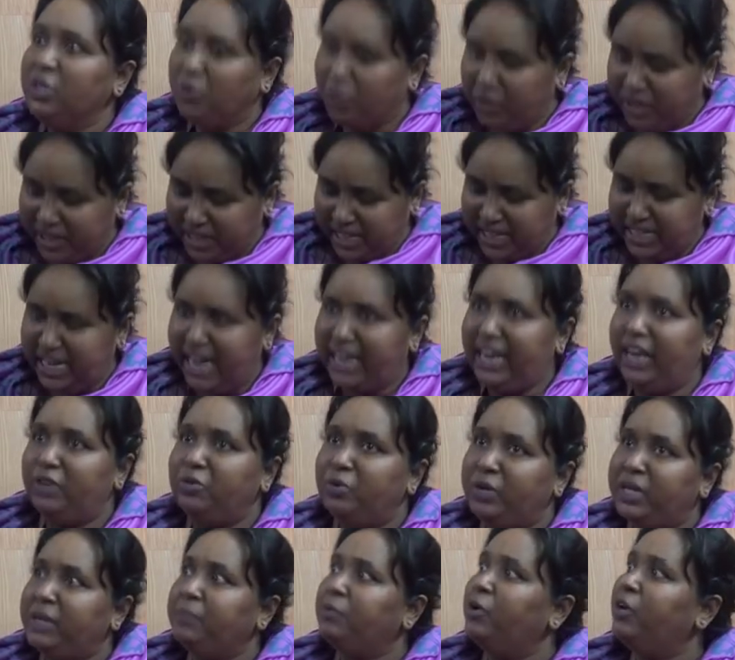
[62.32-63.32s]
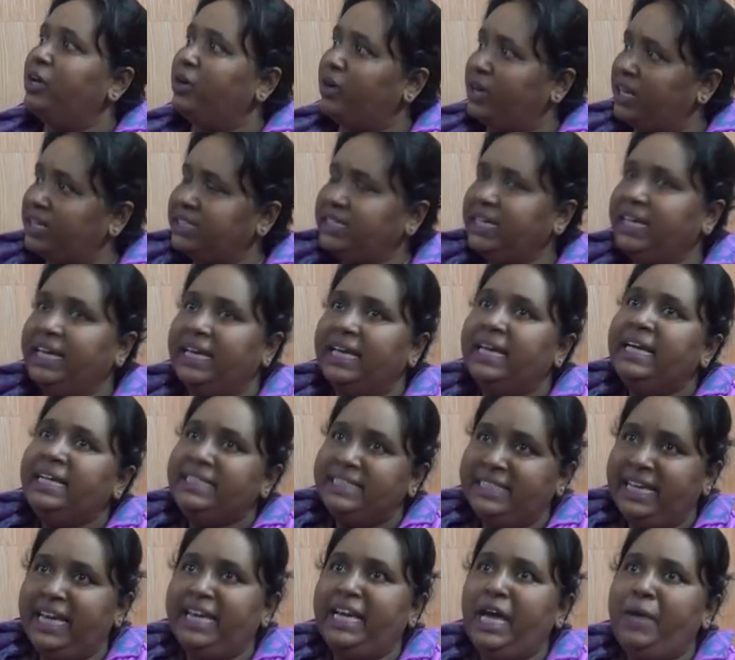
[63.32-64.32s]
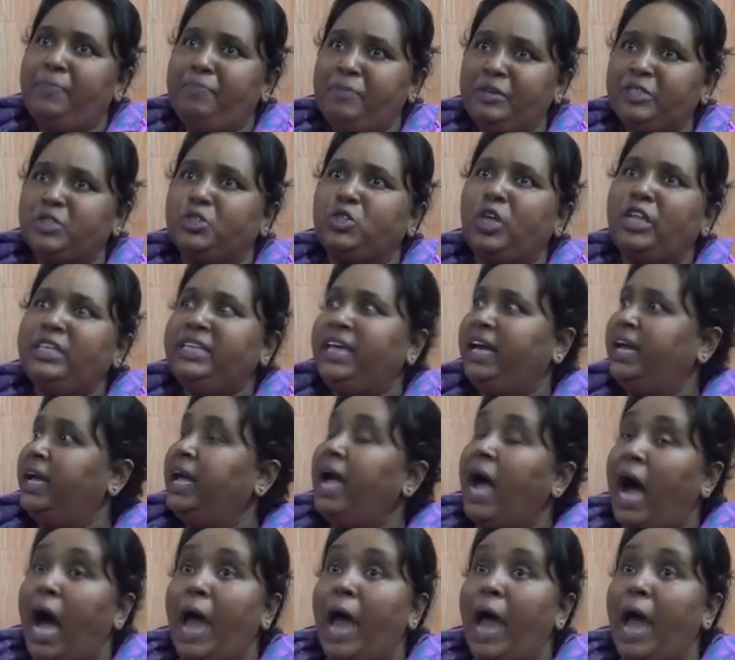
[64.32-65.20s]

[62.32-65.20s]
উনি কি নানান উনি মনে করেছে যে এই পিস্তল দিয়ে